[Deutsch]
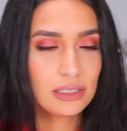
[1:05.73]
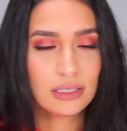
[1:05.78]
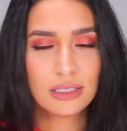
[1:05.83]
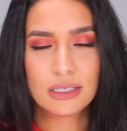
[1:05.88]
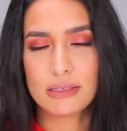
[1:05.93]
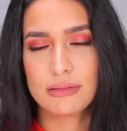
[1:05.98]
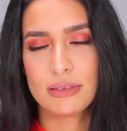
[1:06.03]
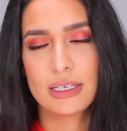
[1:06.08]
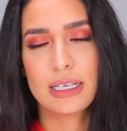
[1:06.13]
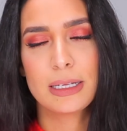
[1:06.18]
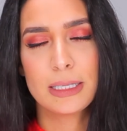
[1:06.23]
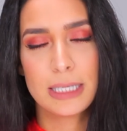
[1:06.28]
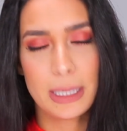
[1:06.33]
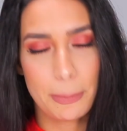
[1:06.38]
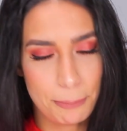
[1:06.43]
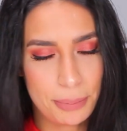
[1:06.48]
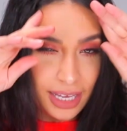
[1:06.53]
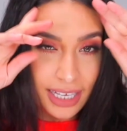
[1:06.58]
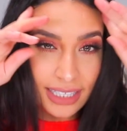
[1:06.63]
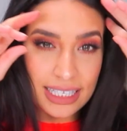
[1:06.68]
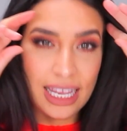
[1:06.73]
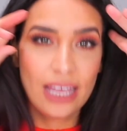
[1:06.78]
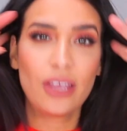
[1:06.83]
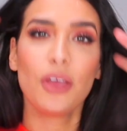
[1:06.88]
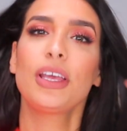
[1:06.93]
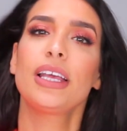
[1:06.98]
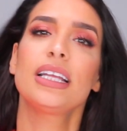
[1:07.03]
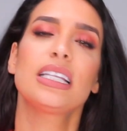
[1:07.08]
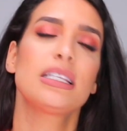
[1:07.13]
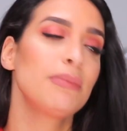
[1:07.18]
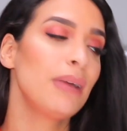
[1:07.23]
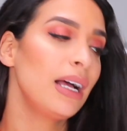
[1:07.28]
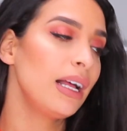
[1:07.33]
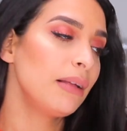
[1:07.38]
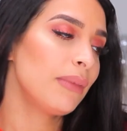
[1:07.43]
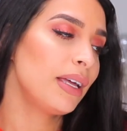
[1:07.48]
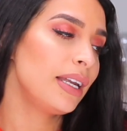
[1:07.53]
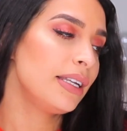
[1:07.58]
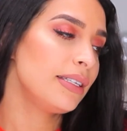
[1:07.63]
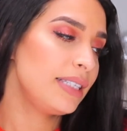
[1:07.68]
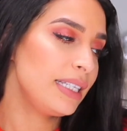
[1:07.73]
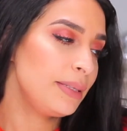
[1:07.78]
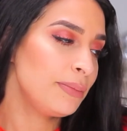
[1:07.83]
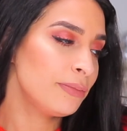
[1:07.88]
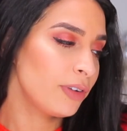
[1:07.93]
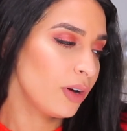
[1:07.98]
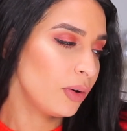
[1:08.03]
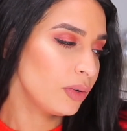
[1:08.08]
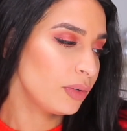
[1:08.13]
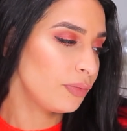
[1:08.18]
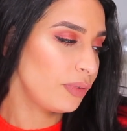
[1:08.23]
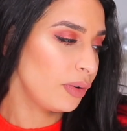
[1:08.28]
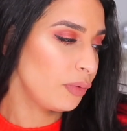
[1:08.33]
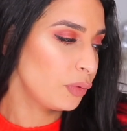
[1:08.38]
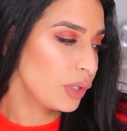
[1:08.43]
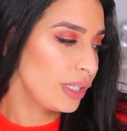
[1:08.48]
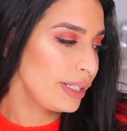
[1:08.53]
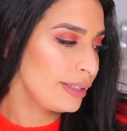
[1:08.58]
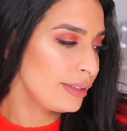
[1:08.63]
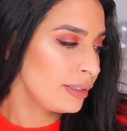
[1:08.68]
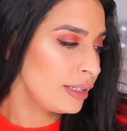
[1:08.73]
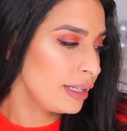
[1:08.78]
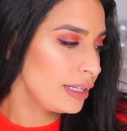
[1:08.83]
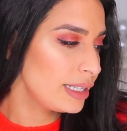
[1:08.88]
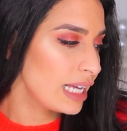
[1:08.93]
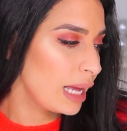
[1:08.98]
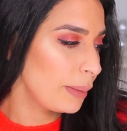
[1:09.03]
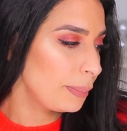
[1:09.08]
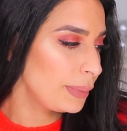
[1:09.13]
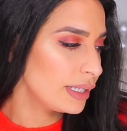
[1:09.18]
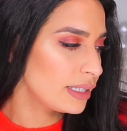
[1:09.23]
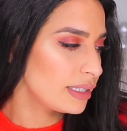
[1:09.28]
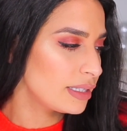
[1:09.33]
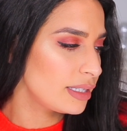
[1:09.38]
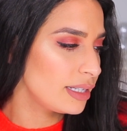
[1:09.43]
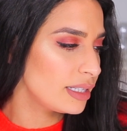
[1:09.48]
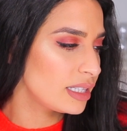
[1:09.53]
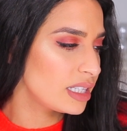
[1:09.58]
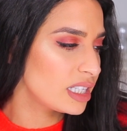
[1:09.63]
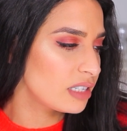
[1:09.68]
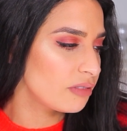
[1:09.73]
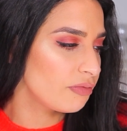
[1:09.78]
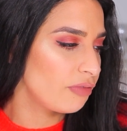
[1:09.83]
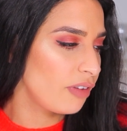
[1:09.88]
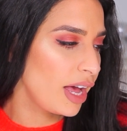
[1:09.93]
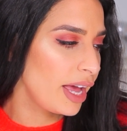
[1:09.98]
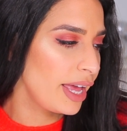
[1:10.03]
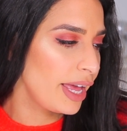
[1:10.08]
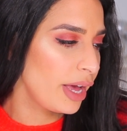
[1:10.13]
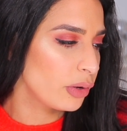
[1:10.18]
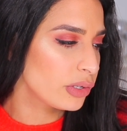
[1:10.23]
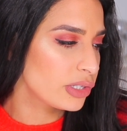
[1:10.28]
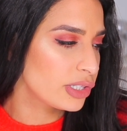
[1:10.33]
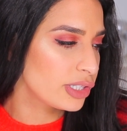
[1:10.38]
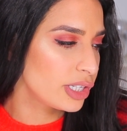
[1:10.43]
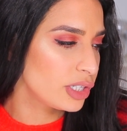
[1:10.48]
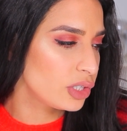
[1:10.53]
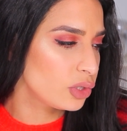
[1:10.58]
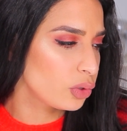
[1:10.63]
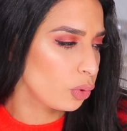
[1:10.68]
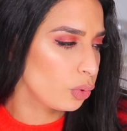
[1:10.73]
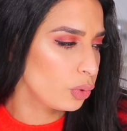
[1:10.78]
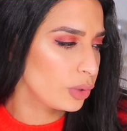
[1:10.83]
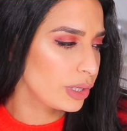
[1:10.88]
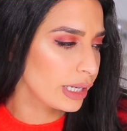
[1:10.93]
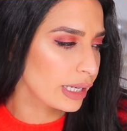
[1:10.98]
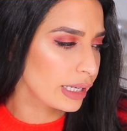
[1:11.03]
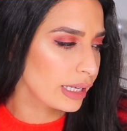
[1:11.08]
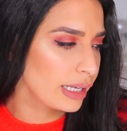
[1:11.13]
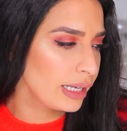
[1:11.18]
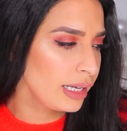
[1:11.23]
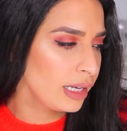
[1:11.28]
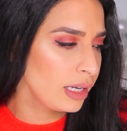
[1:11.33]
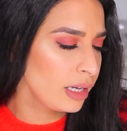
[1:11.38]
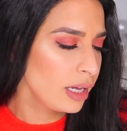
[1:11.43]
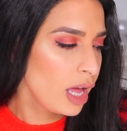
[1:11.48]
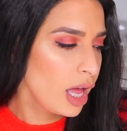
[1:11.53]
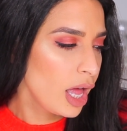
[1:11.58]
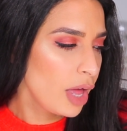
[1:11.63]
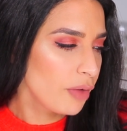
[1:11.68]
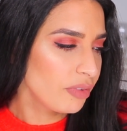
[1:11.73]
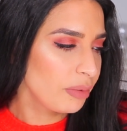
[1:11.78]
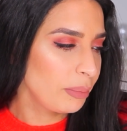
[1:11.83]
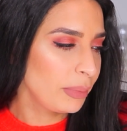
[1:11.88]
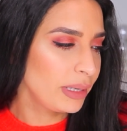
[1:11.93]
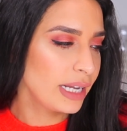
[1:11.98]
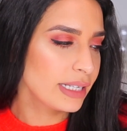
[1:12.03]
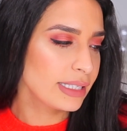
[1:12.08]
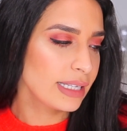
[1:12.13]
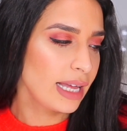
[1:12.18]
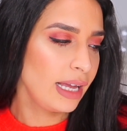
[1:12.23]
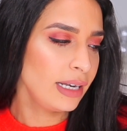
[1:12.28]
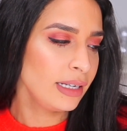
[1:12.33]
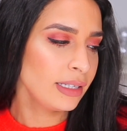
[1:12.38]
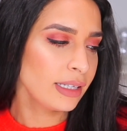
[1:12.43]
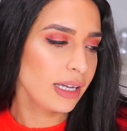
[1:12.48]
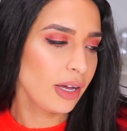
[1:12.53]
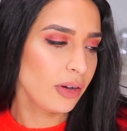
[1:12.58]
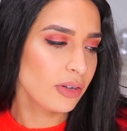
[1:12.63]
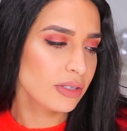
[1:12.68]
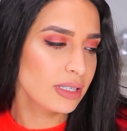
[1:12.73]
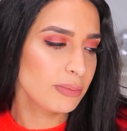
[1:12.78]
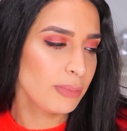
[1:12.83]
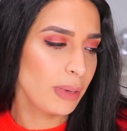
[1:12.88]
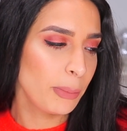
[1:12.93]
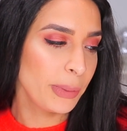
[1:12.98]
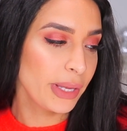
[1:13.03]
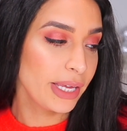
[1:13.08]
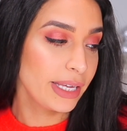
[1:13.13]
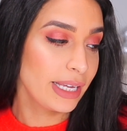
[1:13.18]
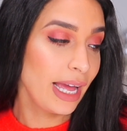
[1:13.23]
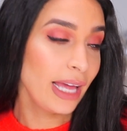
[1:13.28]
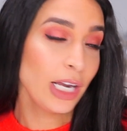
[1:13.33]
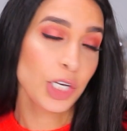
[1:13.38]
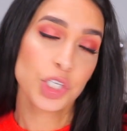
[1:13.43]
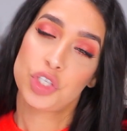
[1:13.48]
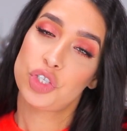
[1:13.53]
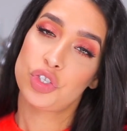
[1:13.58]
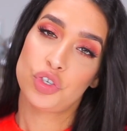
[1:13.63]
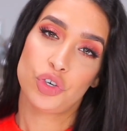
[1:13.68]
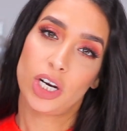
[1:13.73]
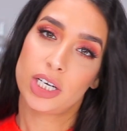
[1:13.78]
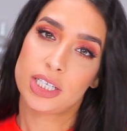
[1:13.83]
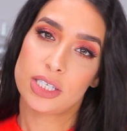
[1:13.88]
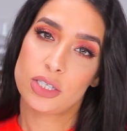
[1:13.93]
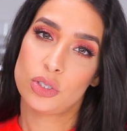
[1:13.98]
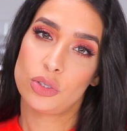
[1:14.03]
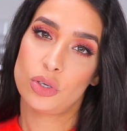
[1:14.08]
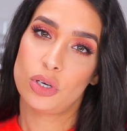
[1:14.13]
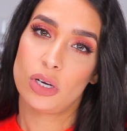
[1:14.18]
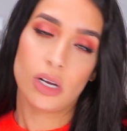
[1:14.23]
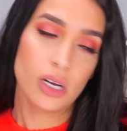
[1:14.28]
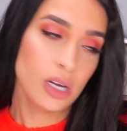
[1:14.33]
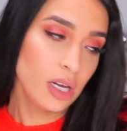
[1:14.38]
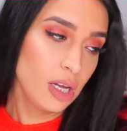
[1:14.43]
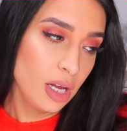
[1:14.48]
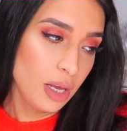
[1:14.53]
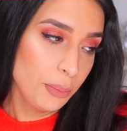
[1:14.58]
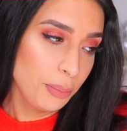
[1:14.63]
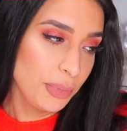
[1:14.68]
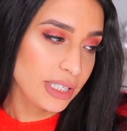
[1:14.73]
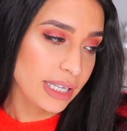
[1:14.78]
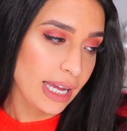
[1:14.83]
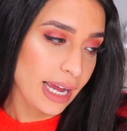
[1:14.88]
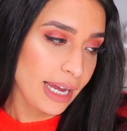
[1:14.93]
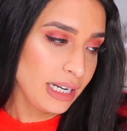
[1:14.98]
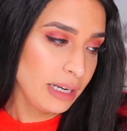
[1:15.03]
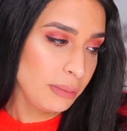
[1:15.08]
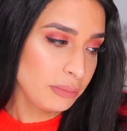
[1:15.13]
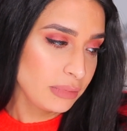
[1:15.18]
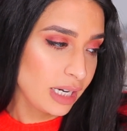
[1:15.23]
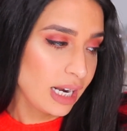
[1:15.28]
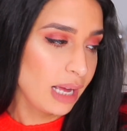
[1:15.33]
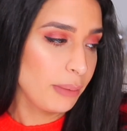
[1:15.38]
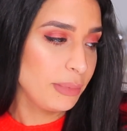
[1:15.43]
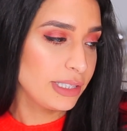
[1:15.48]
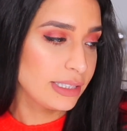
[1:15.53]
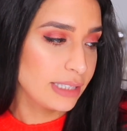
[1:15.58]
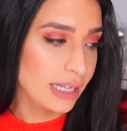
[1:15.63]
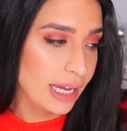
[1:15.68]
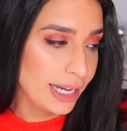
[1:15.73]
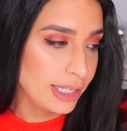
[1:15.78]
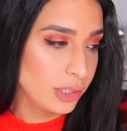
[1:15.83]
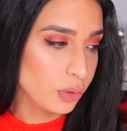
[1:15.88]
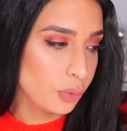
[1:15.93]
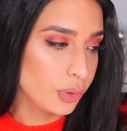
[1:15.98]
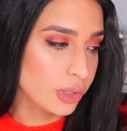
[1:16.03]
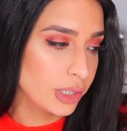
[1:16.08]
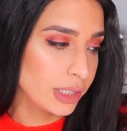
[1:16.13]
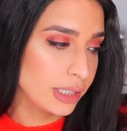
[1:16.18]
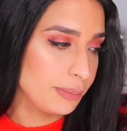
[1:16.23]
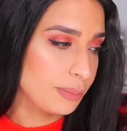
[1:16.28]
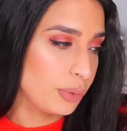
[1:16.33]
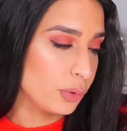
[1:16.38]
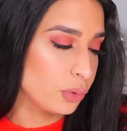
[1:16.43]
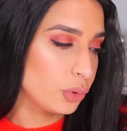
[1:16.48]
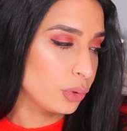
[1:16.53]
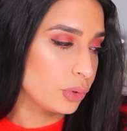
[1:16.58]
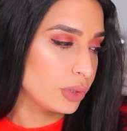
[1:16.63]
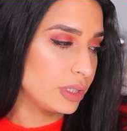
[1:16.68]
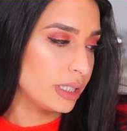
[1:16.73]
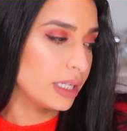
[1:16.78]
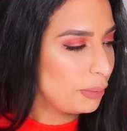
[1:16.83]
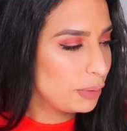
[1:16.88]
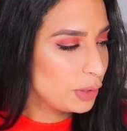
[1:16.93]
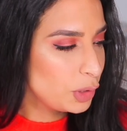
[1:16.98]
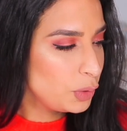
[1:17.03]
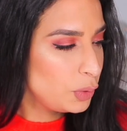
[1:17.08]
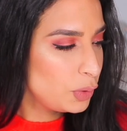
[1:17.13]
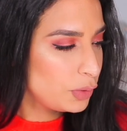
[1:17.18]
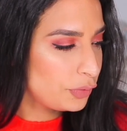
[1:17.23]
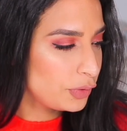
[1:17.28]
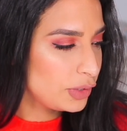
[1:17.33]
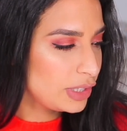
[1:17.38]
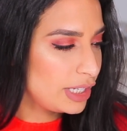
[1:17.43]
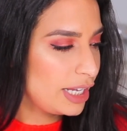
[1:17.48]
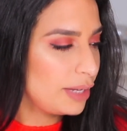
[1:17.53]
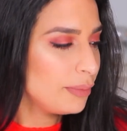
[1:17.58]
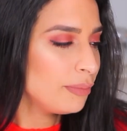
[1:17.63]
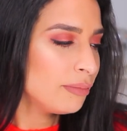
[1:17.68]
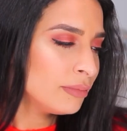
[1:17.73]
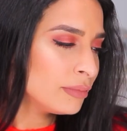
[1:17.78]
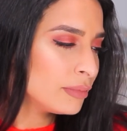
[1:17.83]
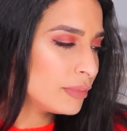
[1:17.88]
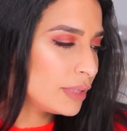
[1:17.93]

Deswegen, ja. Ich zeige euch jetzt mal meine sieben Favoriten. Ich habe jetzt hier zwei aus der Drogerie. Wenn man das andere aus dem amerikanischen Drugstore mit reinnimmt, dann habe ich drei Drogerieprodukte. Aber genug von dem.